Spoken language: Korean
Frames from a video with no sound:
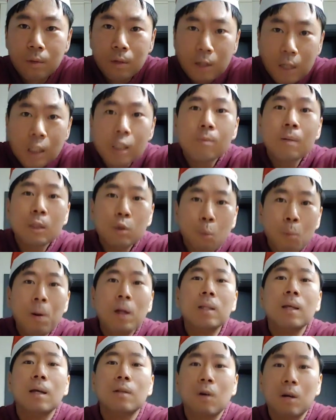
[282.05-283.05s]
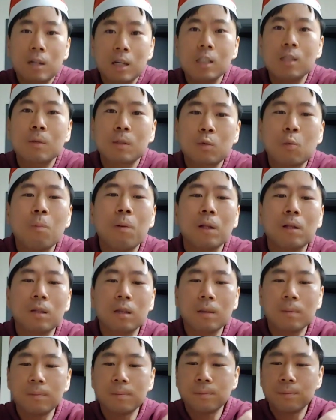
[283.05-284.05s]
크리스마스 홈파티 한 거야. 크리스마스 홈파티.